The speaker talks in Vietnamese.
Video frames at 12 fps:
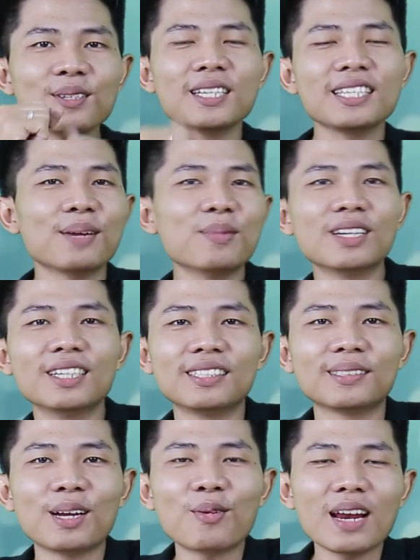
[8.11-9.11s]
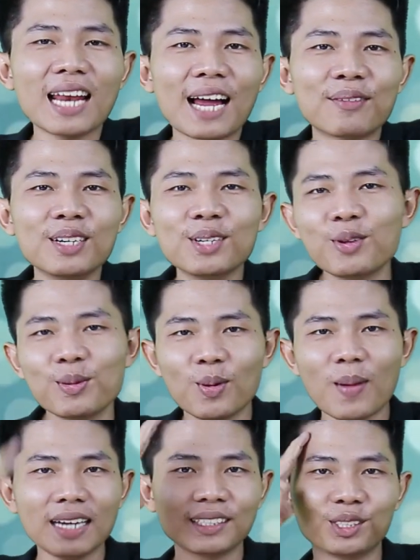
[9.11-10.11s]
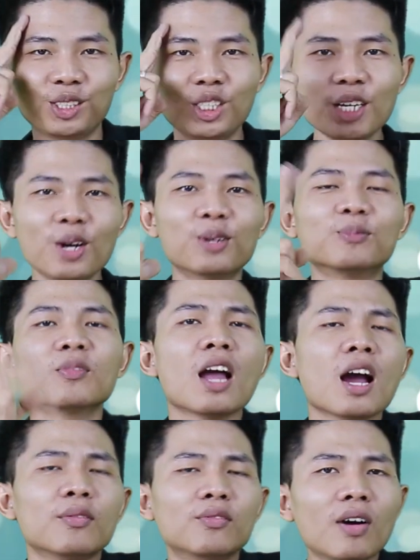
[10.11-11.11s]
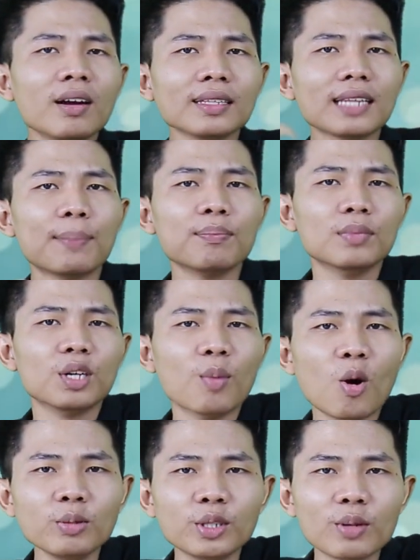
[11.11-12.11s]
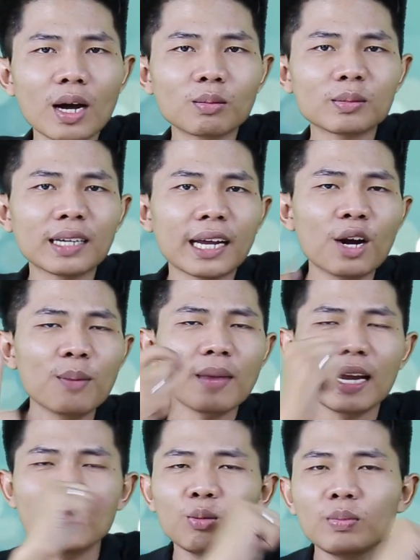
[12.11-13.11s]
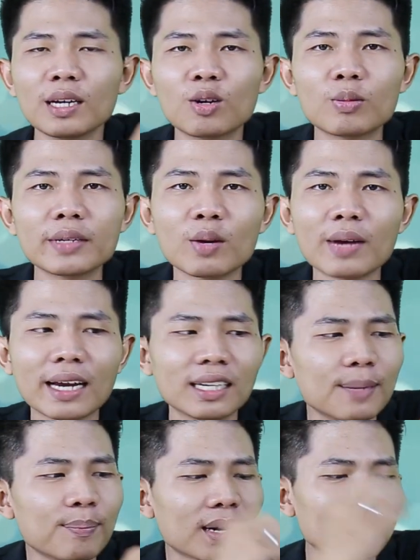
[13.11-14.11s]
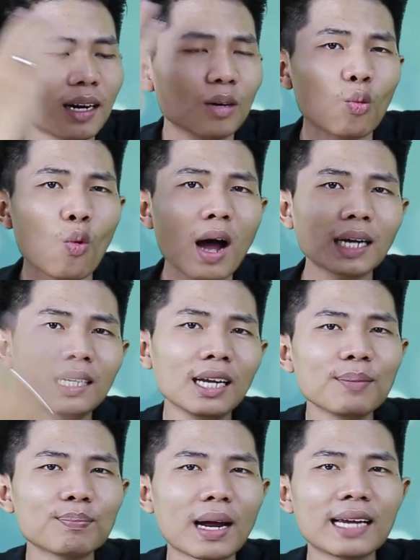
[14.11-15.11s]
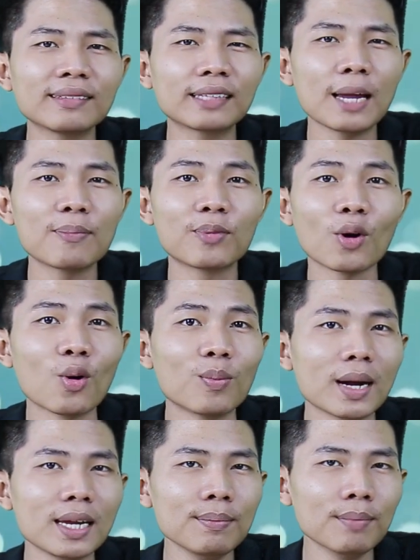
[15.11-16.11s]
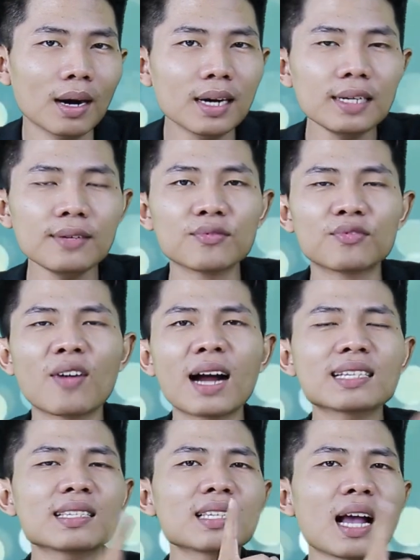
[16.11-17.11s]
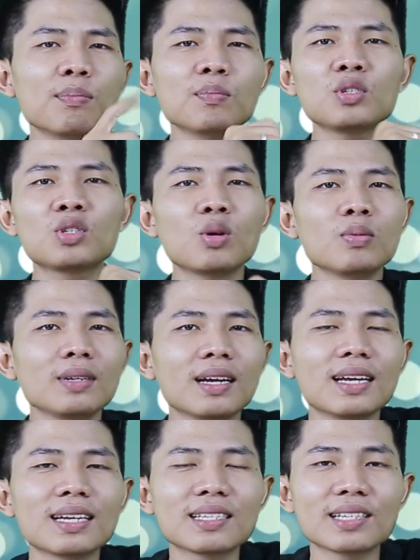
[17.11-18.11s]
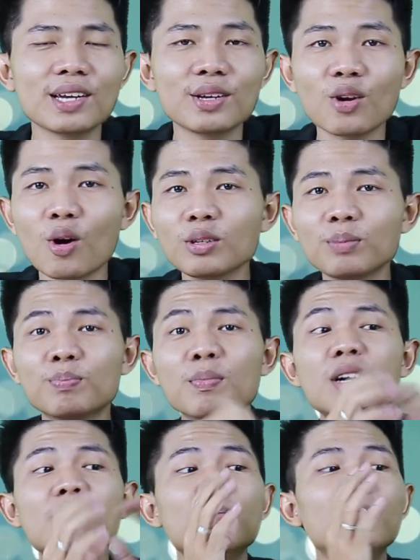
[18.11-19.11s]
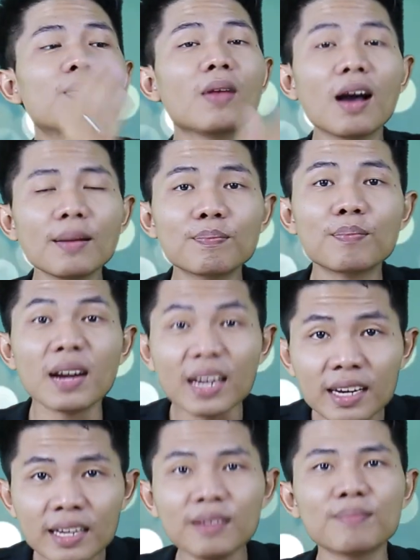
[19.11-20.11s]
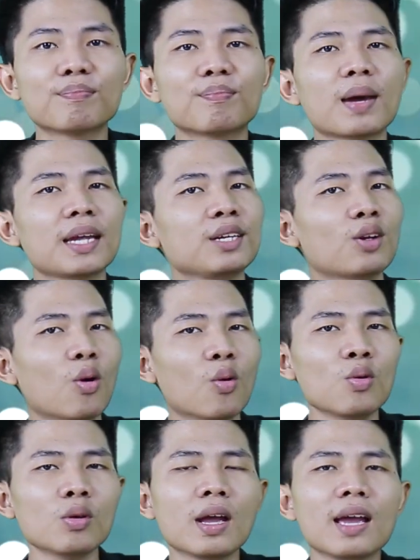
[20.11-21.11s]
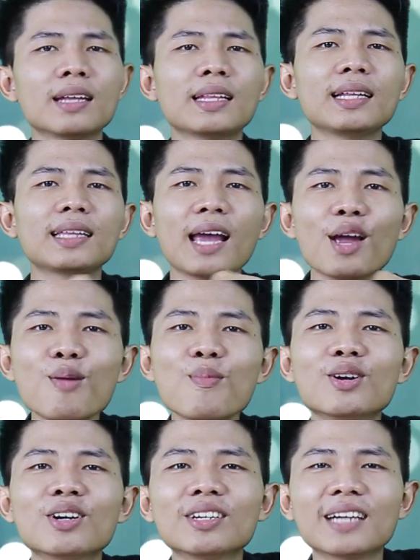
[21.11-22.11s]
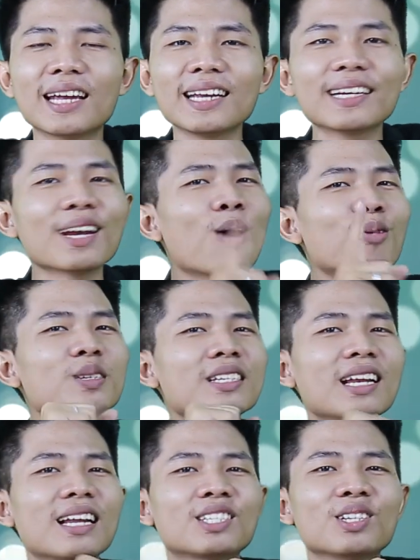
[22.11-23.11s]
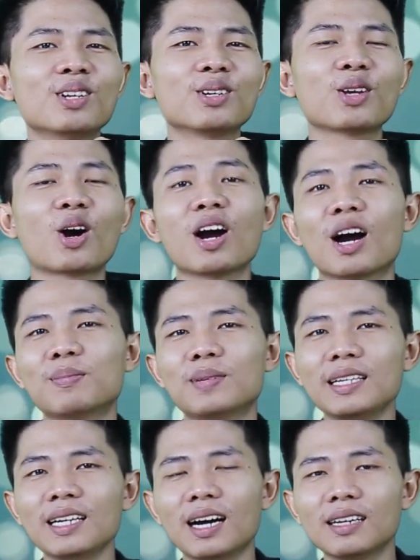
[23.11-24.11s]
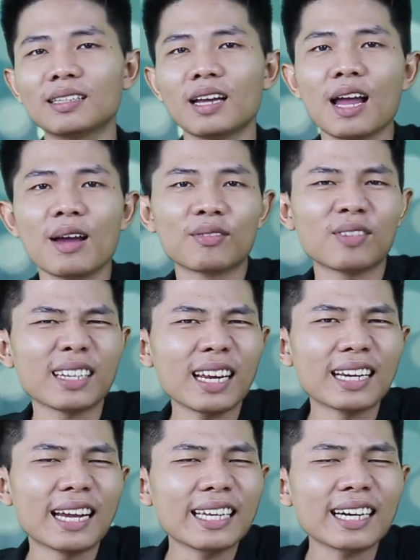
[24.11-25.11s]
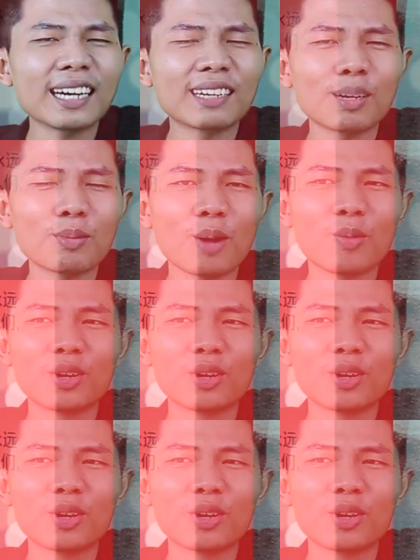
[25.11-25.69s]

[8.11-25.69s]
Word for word: Rồi, xin chào mọi người đã quay lại với Đức Huy Mobile Channel. Với tầm 14 triệu đồng, ngày hôm nay chúng ta cùng nhau đặt lên bàn cân OnePlus 7T Pro máy mới và Samsung Galaxy Note 10 Plus Mỹ máy cũ. Thì theo mọi người nghĩ đâu sẽ là sự lựa chọn hợp lý hơn? Và Danh nghĩ chắc rằng trong đầu